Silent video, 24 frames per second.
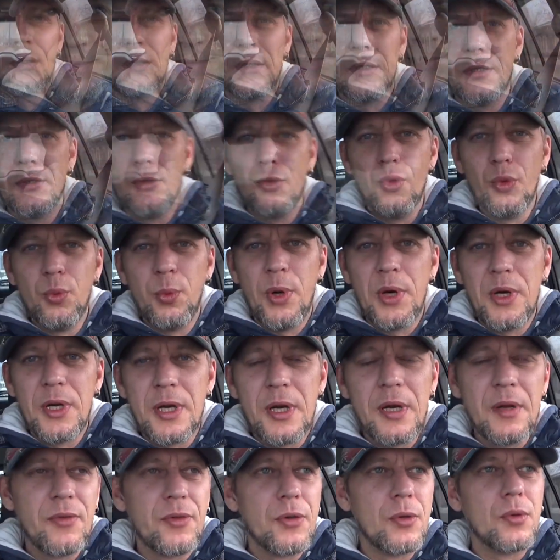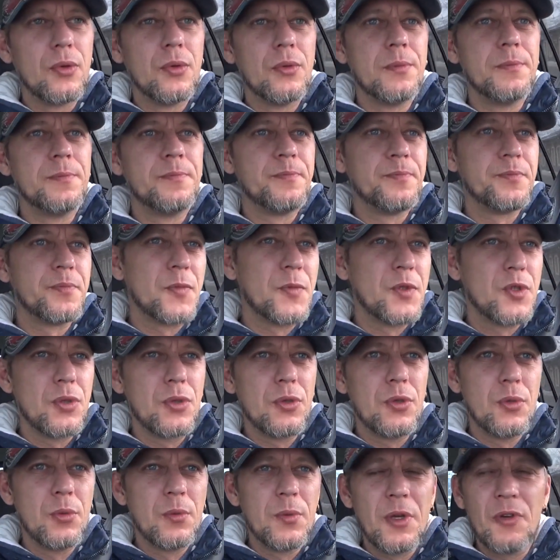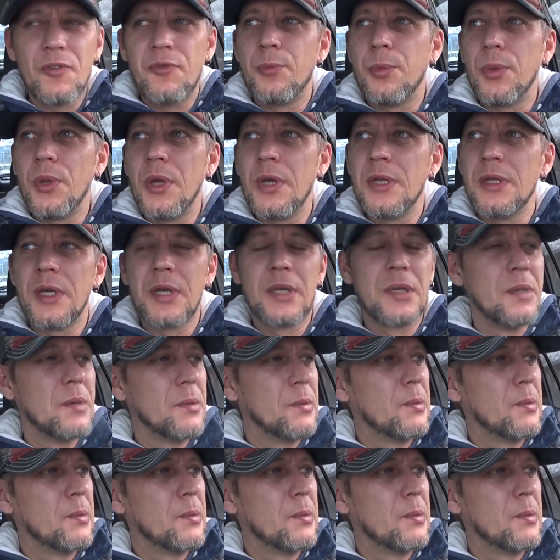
Иду по графику. Сегодня у меня в планах